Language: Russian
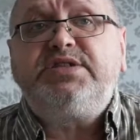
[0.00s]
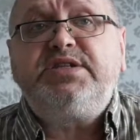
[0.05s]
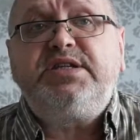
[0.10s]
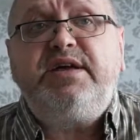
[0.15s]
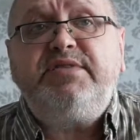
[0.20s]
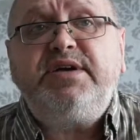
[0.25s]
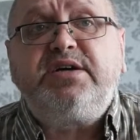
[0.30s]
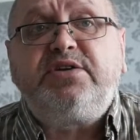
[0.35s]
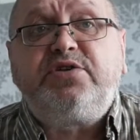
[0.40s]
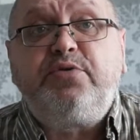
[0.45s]

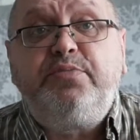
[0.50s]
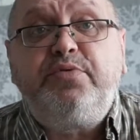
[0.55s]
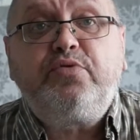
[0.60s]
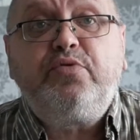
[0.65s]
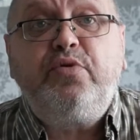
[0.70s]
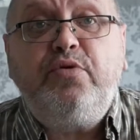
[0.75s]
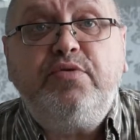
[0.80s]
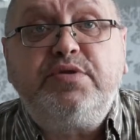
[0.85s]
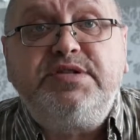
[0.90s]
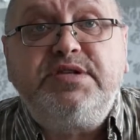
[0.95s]
человека
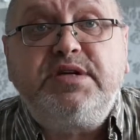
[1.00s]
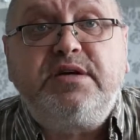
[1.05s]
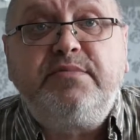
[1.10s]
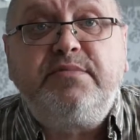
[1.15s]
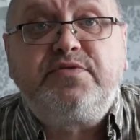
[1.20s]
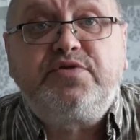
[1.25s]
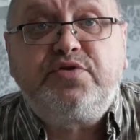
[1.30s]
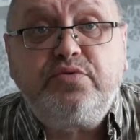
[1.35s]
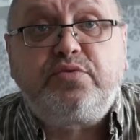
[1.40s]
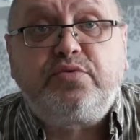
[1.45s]
туберкулезником,
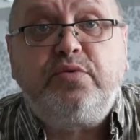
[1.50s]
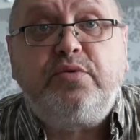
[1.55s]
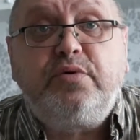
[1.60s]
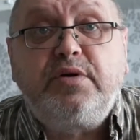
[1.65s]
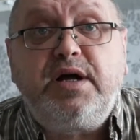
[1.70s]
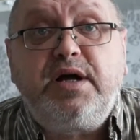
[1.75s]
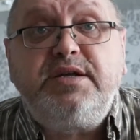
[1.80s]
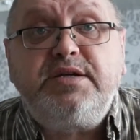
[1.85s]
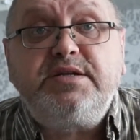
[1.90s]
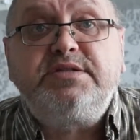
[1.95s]
в шутку,
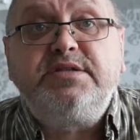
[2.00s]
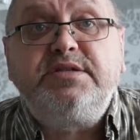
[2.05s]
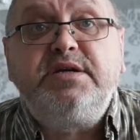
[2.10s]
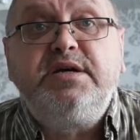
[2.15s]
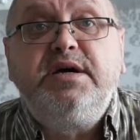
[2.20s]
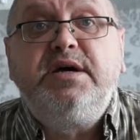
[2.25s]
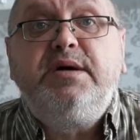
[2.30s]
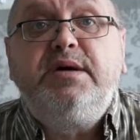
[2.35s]
конечно.